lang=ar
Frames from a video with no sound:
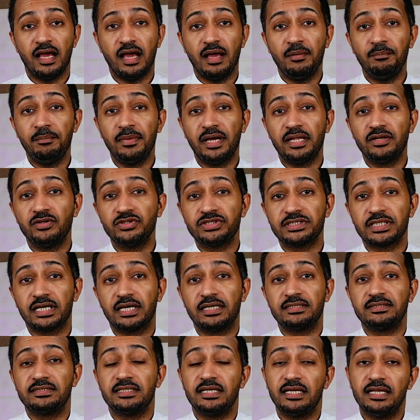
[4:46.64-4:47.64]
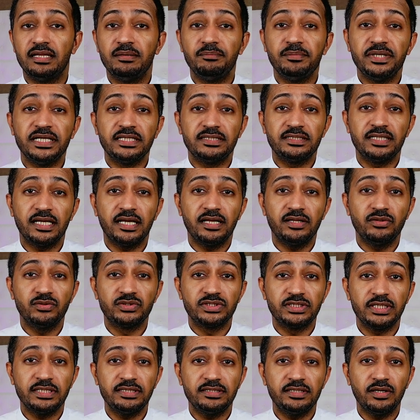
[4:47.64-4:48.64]
أما نسخة ال
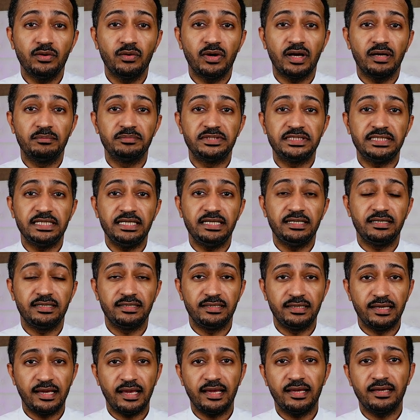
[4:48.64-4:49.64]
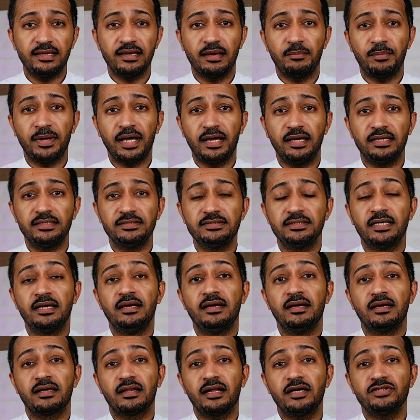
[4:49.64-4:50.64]
256 جيجا بايت
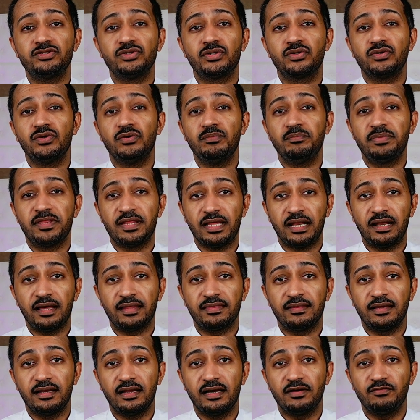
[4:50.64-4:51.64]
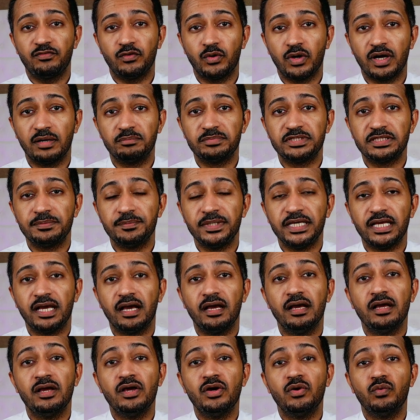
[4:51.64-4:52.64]
راح تكون ب
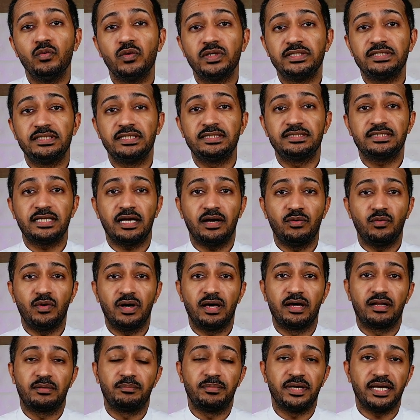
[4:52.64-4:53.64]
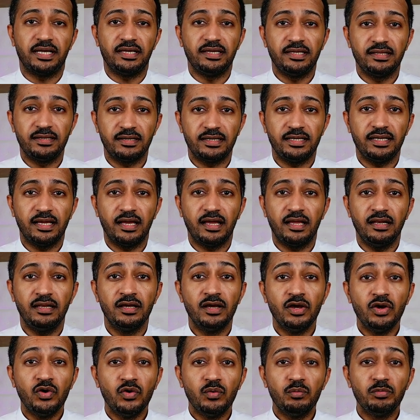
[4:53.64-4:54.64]
3549 ريال
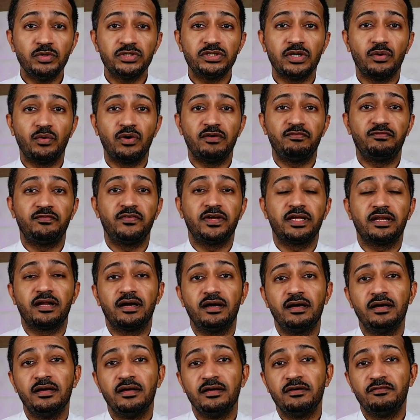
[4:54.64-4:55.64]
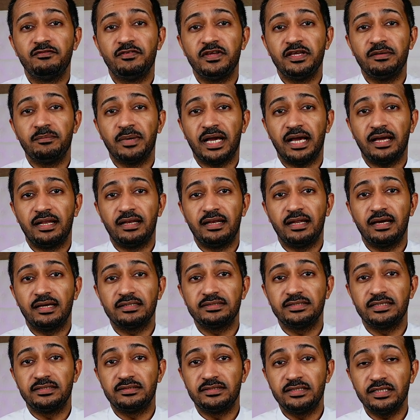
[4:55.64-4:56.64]
ومتوفرة في
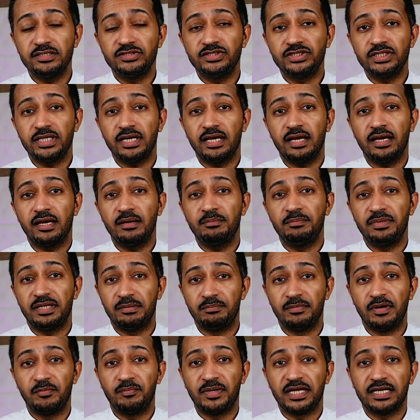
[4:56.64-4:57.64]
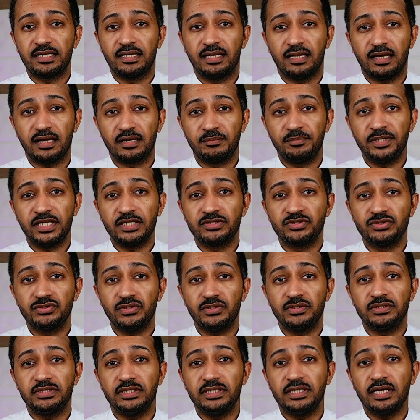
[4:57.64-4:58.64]
محلات التجزئة بالمملكة العربية
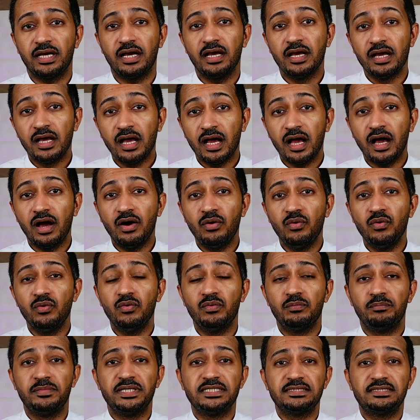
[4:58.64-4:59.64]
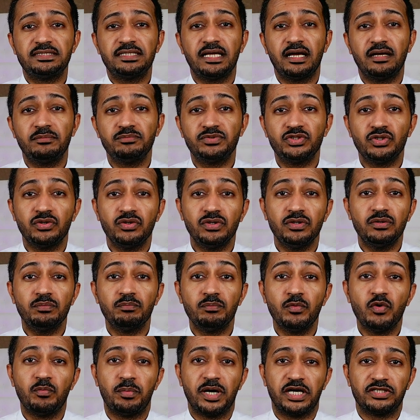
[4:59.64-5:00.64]
السعودية أو من سامسونج
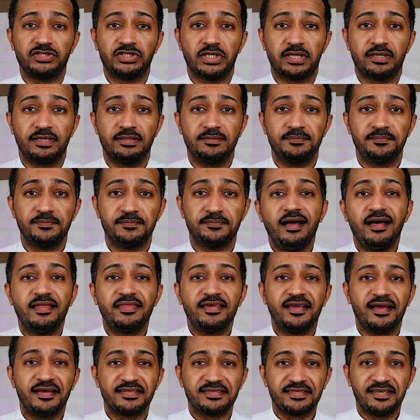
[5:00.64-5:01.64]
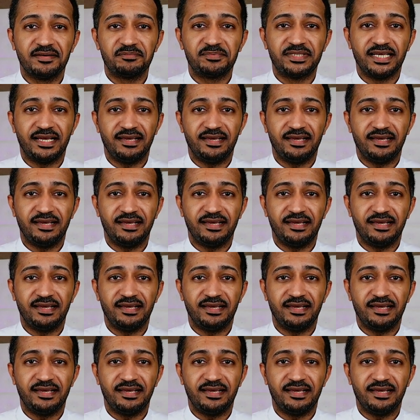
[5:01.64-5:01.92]
مباشرة هذه أطيب